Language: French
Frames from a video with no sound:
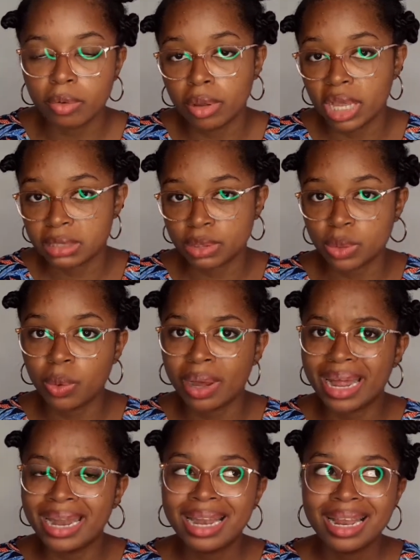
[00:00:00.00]
expression
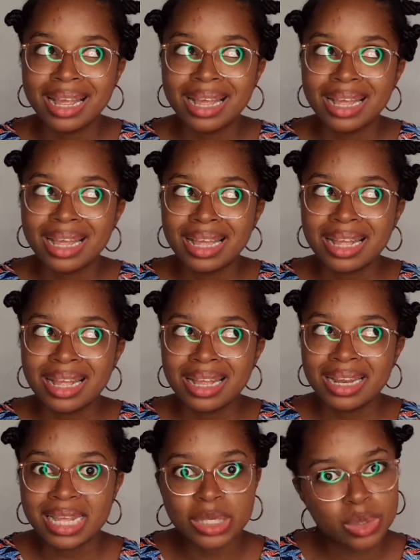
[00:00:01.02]
orale,
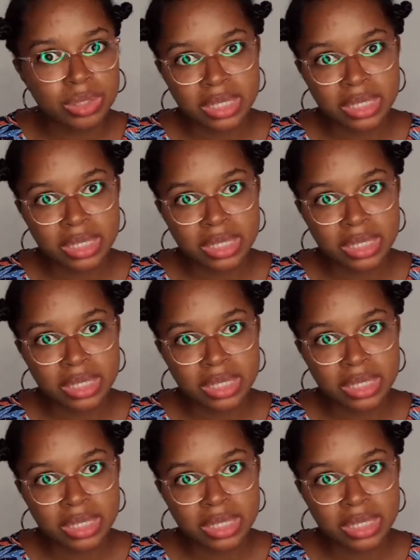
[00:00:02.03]
les autres,